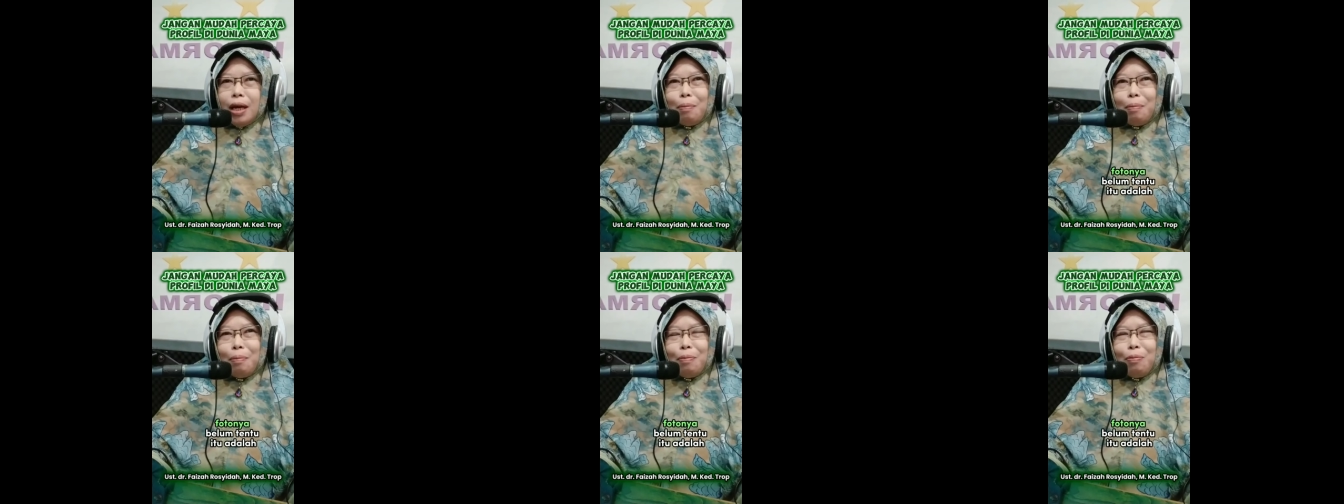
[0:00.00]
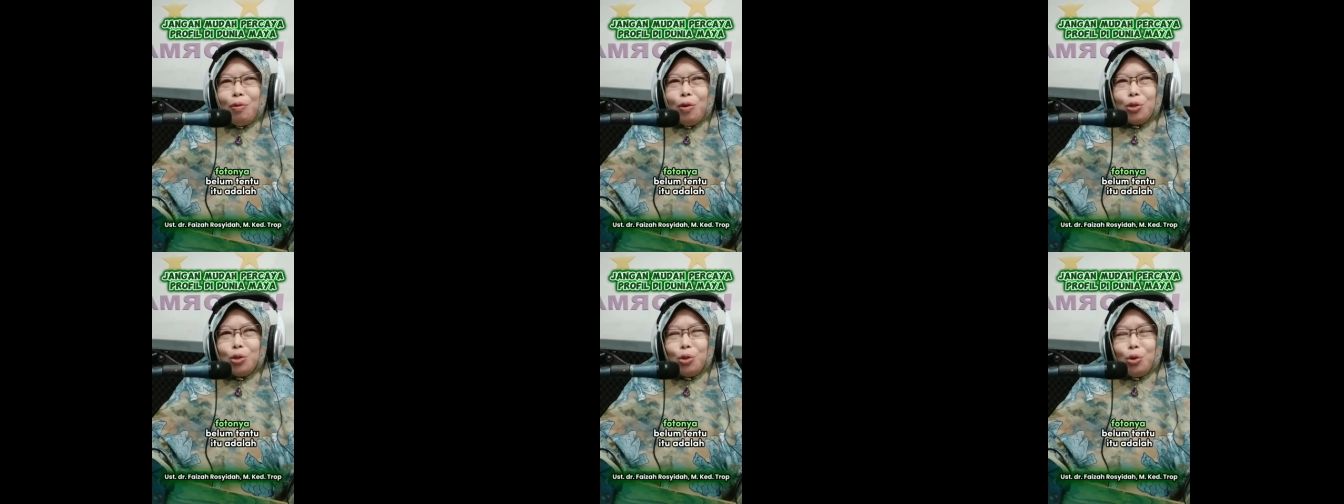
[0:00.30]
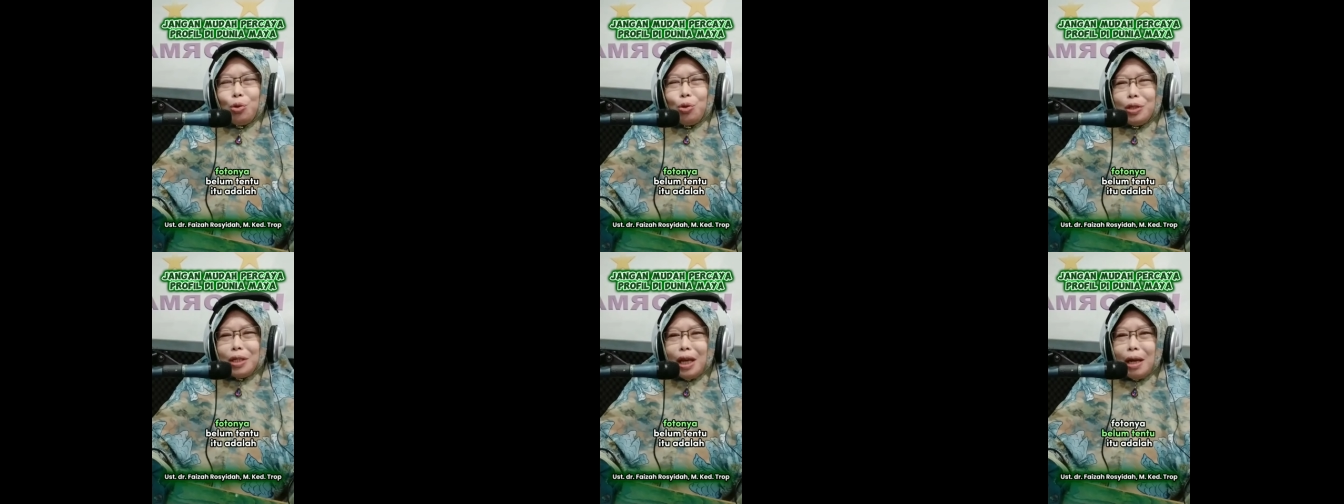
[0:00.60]

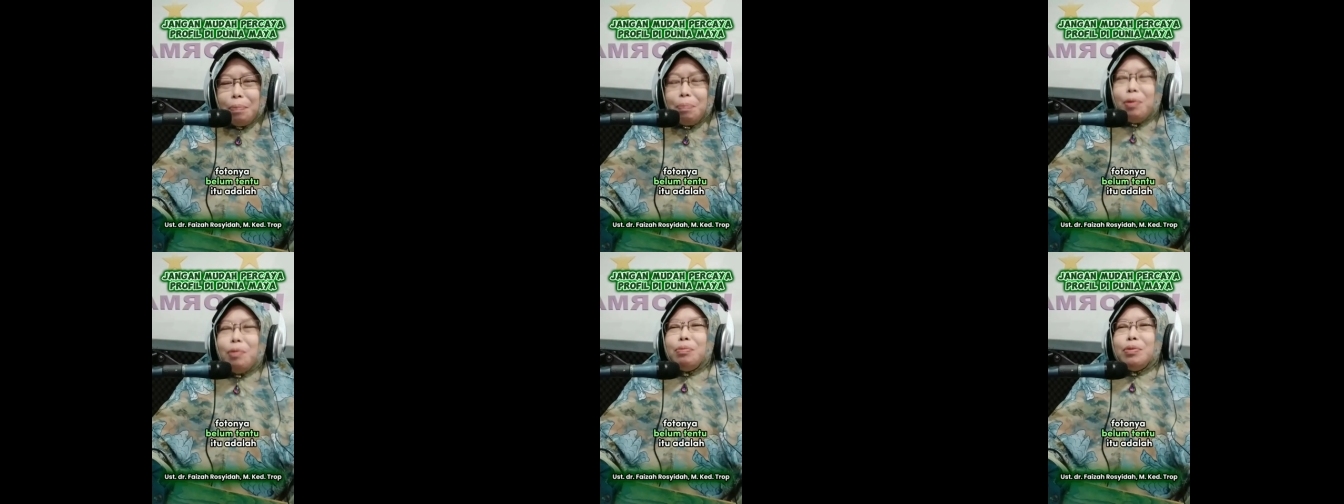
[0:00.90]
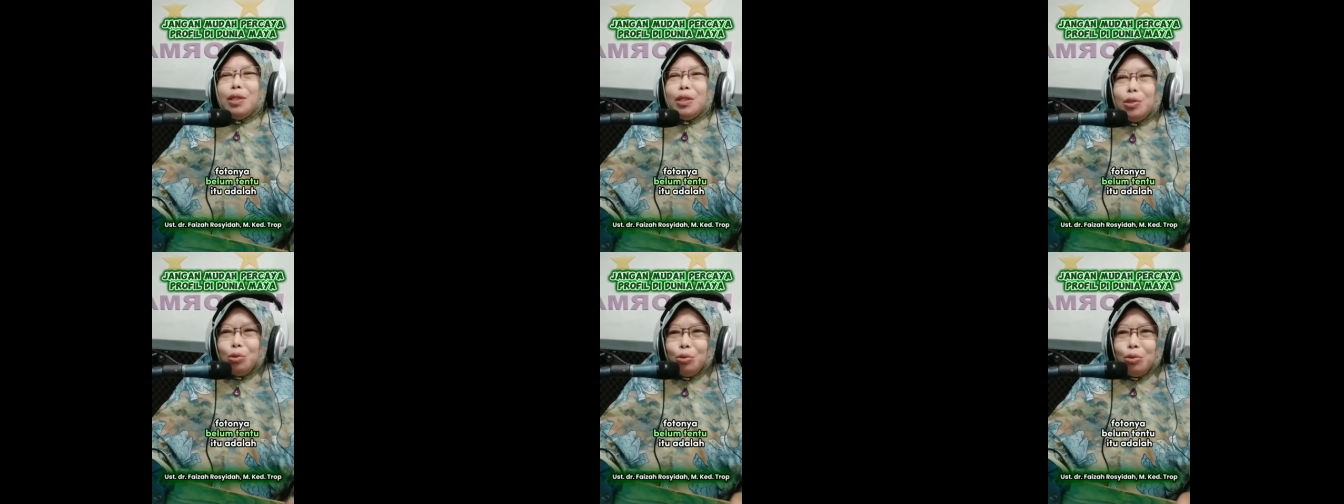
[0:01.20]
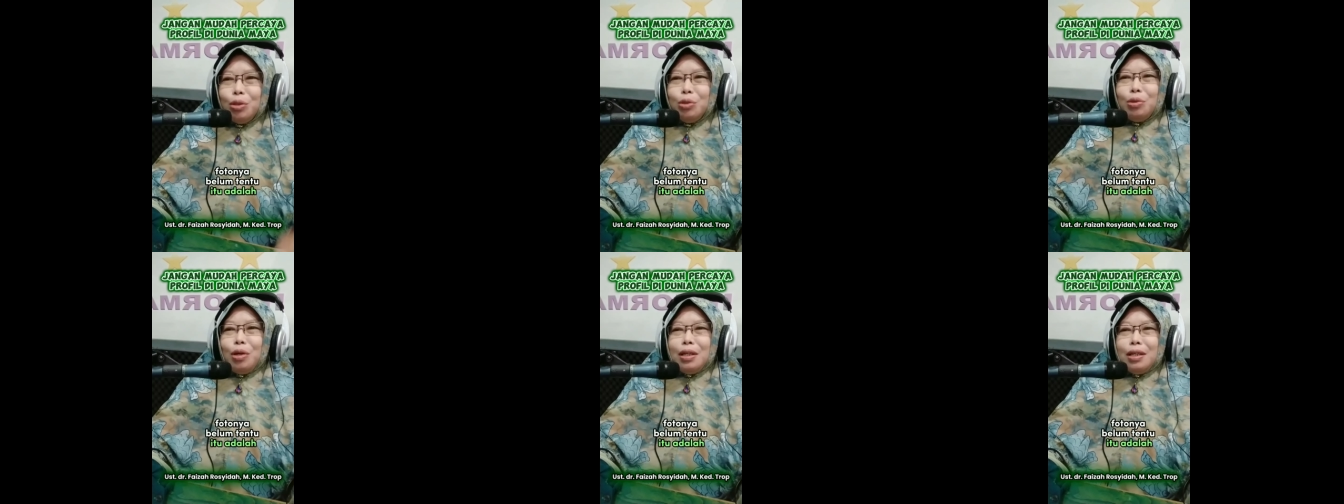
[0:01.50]
Fotonya belum tentu
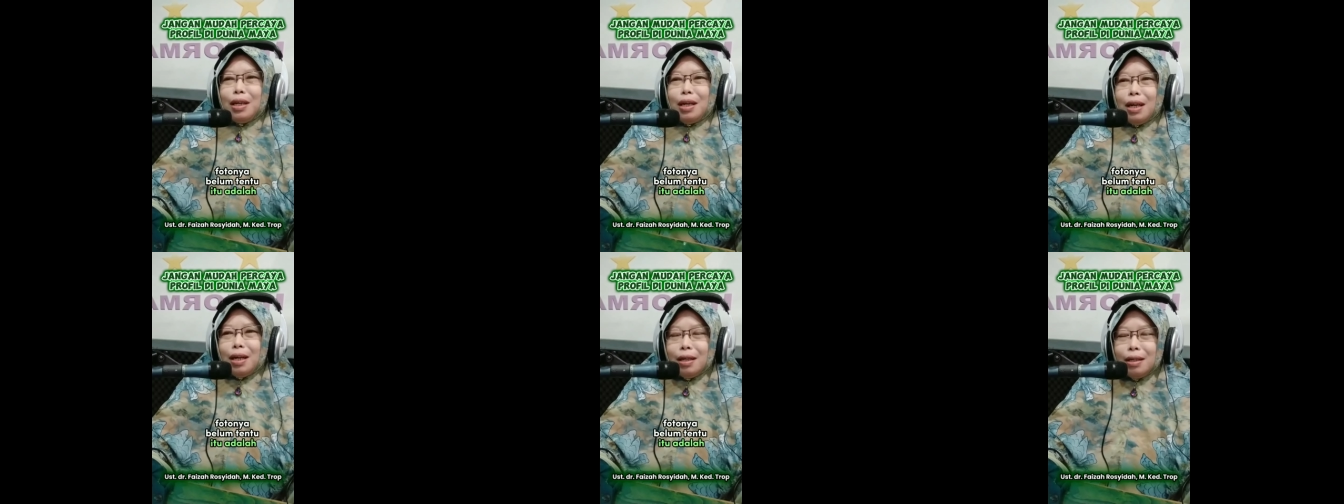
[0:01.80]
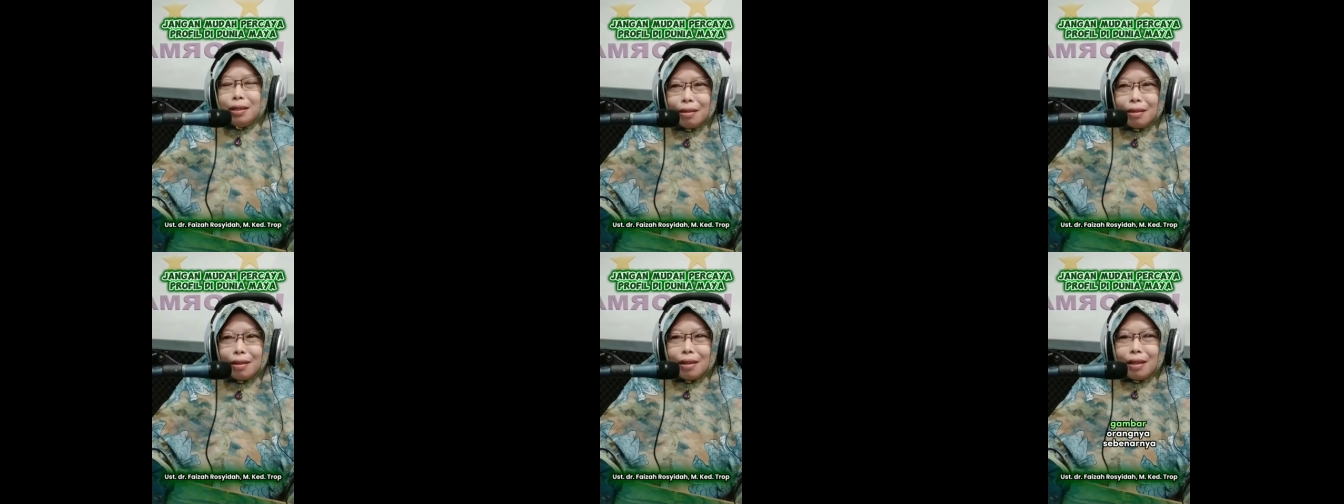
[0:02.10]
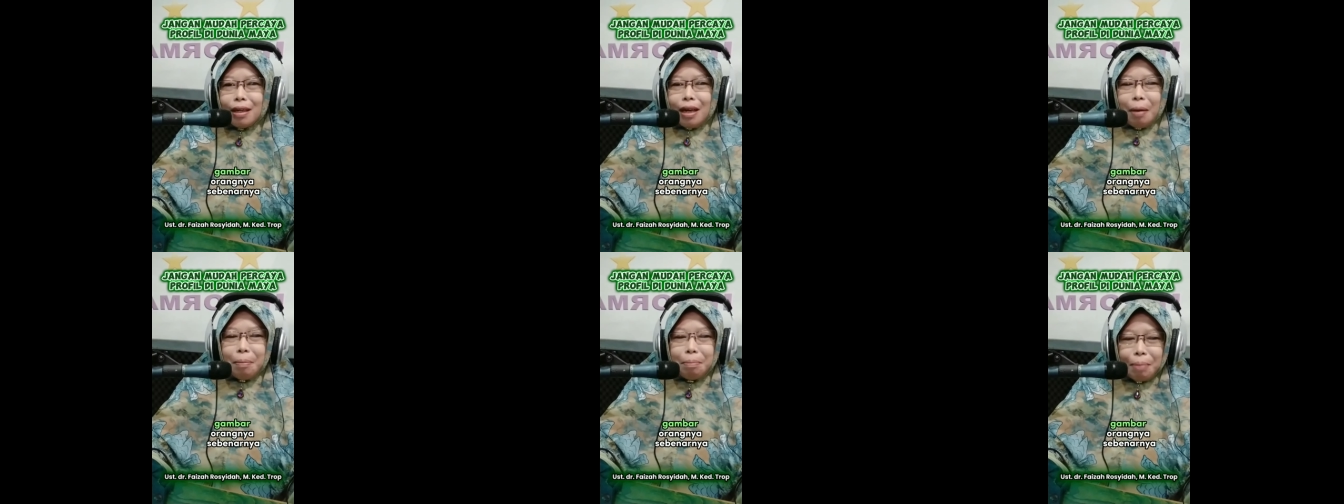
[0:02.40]
itu adalah
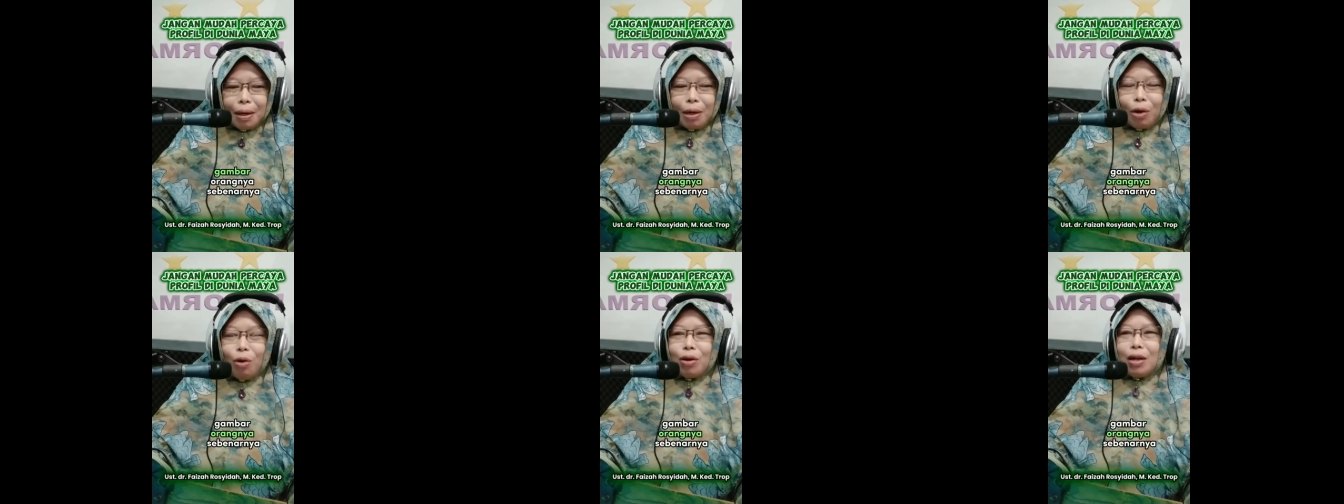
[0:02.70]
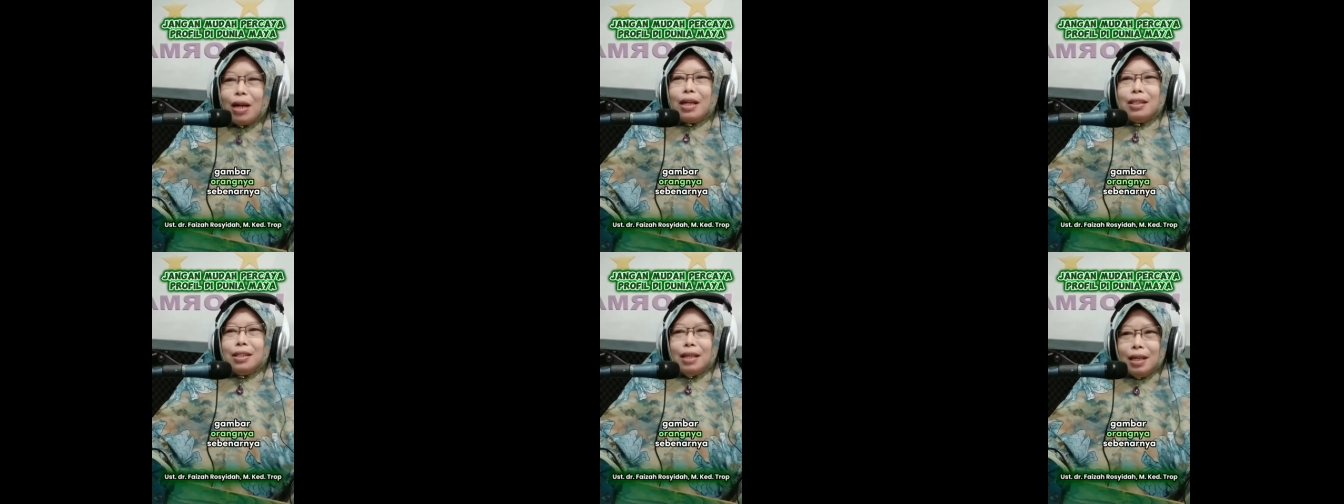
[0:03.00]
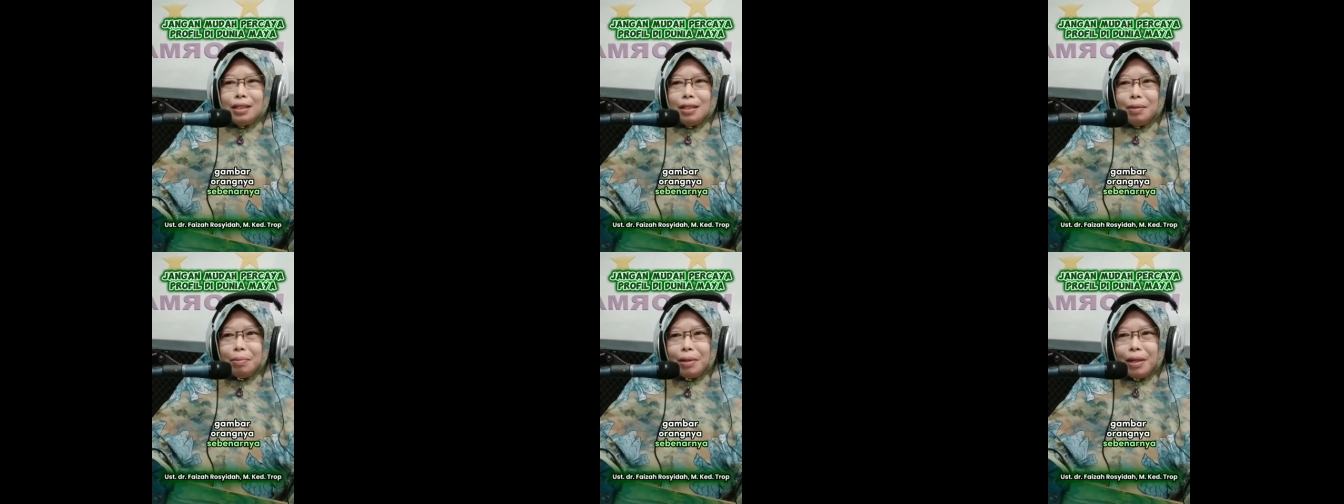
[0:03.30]
gambar
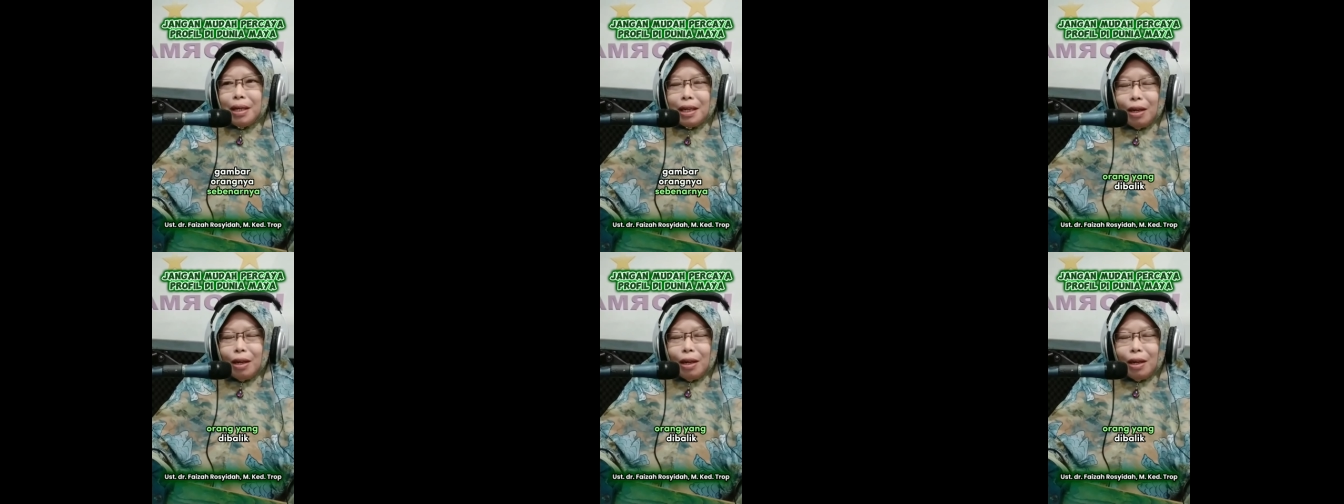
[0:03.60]
orangnya sebenarnya